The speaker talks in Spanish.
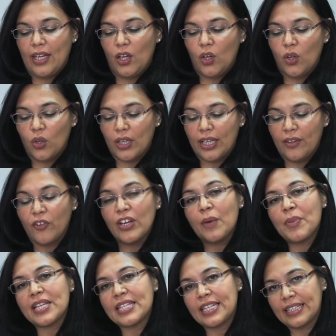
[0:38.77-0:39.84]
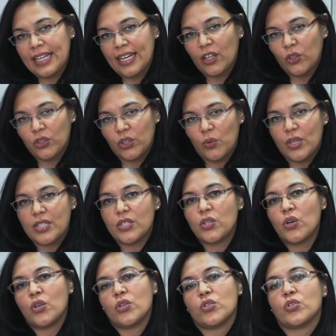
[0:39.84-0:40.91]
Lo que voy a presentar a
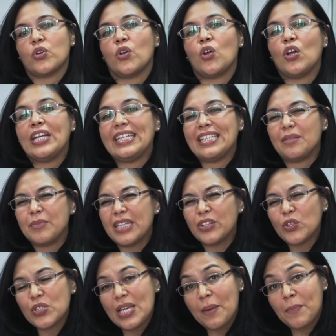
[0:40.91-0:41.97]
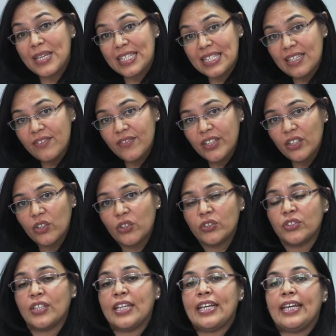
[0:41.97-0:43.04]
continuación son los lineamientos
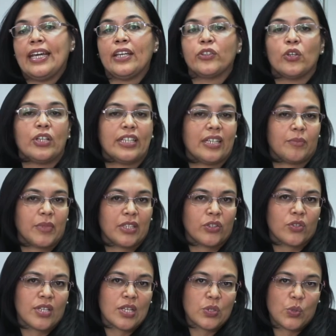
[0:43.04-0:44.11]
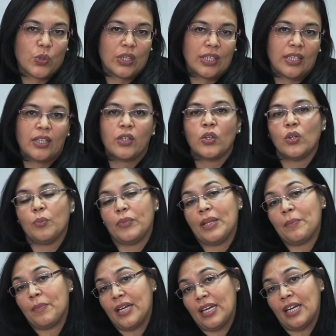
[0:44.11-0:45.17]
específicos. Estos lineamientos han surgido
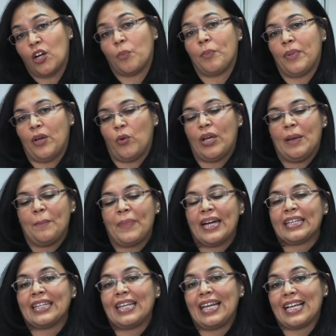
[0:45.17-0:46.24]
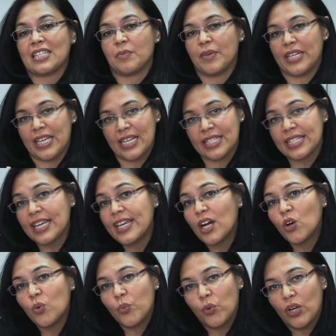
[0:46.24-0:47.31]
eh, en parte de la experiencia ya
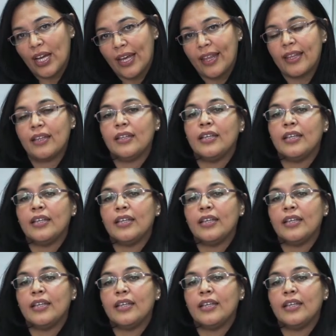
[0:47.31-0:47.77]
acumulada.